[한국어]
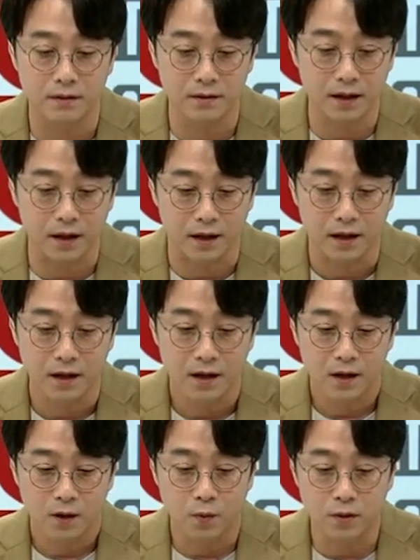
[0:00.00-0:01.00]
근데
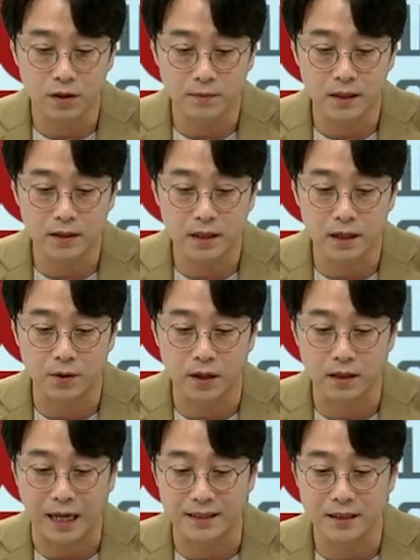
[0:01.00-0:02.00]
네. 고점 자체가
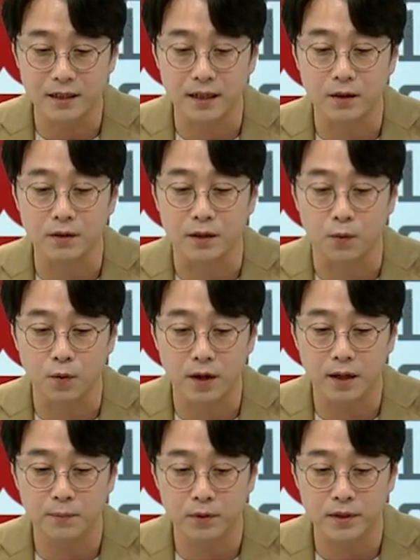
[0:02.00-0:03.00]
되게 낮잖아요. 이게
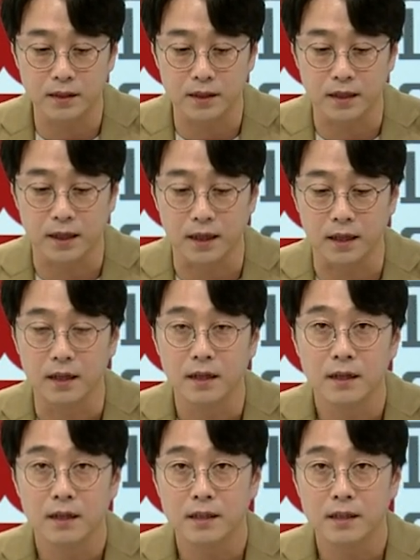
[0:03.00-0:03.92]
올라가는 폭 자체가 어.